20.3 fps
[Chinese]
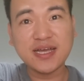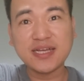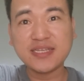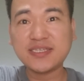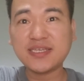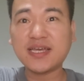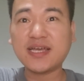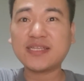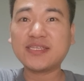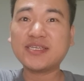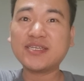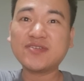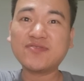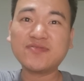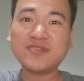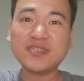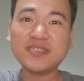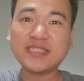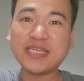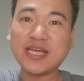而且宁
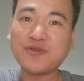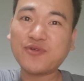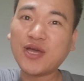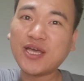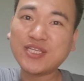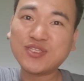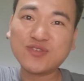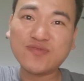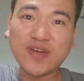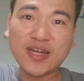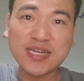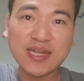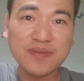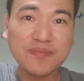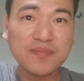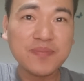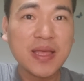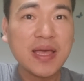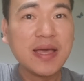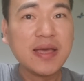工正在快速发
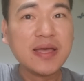展，